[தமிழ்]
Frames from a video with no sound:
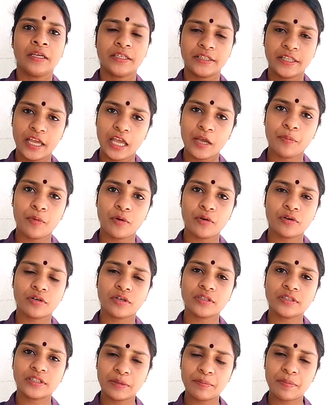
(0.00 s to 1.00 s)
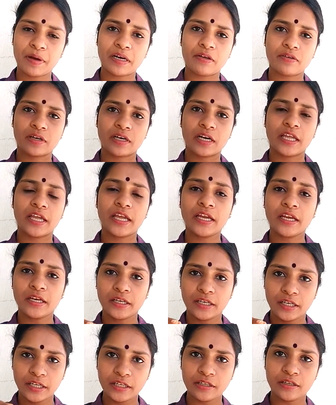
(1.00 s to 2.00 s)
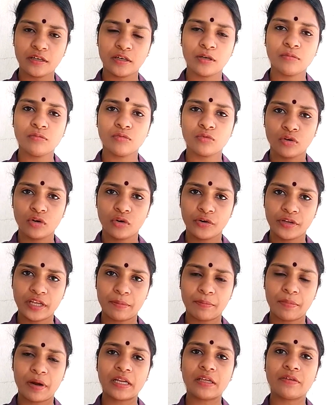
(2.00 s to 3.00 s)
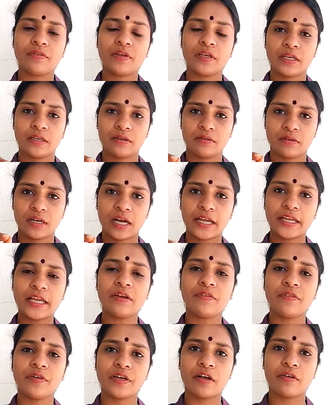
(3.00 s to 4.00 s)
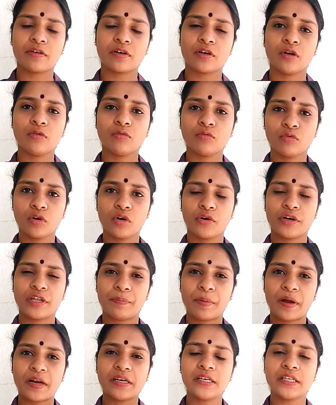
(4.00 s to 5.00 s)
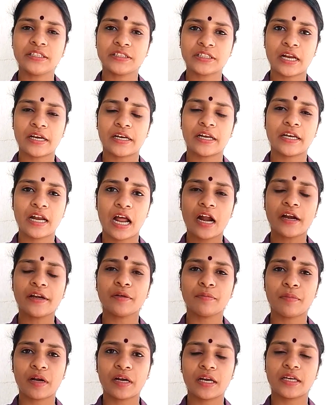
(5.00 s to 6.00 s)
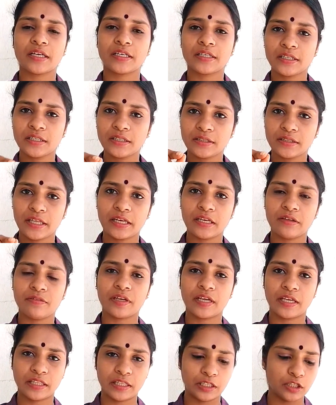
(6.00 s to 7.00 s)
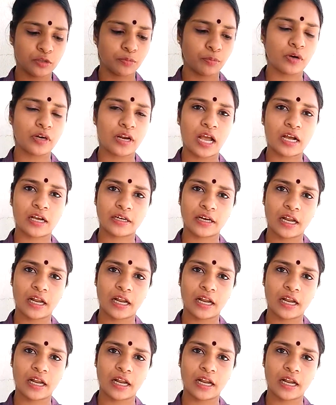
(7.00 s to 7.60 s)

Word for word: இதே போன்று சீமான் அவர்களே நீங்களும் உங்களுடைய மனைவி கையல்விழி அவர்களும் உங்களுடைய பள்ளி சான்றை நாட்டு மக்களுக்கு தெரிவிக்க இது போ நான்